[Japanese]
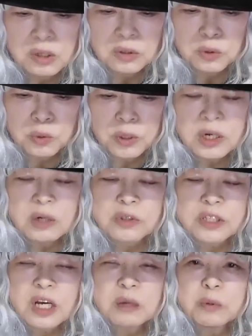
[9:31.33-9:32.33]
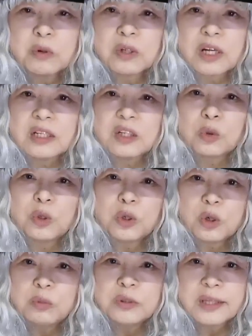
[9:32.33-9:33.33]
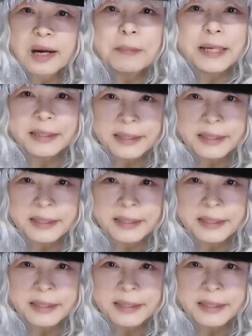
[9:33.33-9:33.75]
あのこれらを細胞内に取り込むため